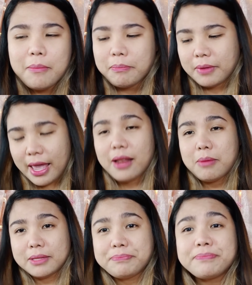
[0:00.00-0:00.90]
Kaya
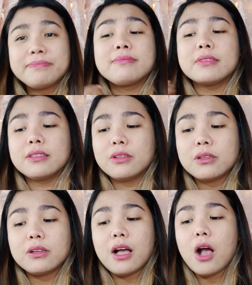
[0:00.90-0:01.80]
naman,
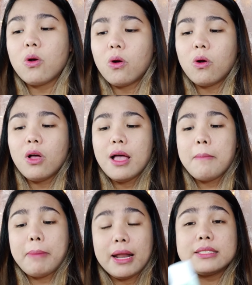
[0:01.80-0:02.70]
ako,
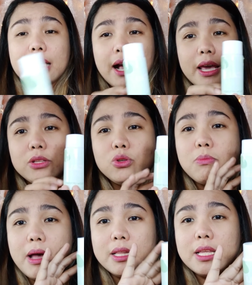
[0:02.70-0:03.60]
para sa akin,
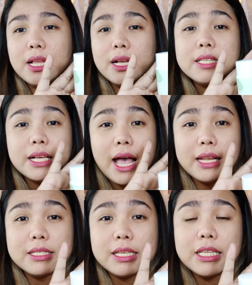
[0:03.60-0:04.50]
gumana talaga si
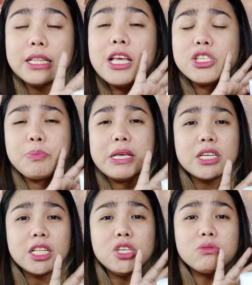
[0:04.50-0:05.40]
Kaliskin,
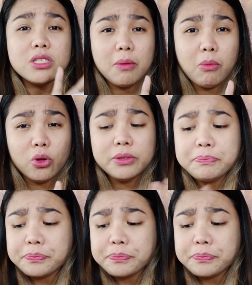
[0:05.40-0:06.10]
especially yung sabon